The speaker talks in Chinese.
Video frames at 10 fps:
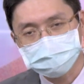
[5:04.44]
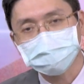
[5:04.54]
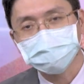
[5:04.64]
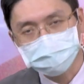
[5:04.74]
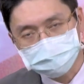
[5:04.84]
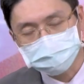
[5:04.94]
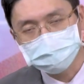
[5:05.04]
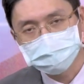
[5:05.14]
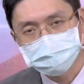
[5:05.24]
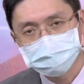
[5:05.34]
受惠的，
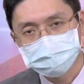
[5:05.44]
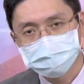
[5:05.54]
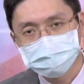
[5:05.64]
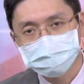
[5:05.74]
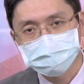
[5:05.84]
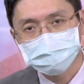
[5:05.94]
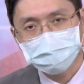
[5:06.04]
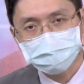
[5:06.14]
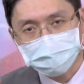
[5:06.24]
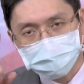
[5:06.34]

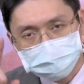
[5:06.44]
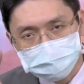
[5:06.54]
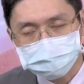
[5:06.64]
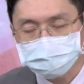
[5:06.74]
还有 IP 股。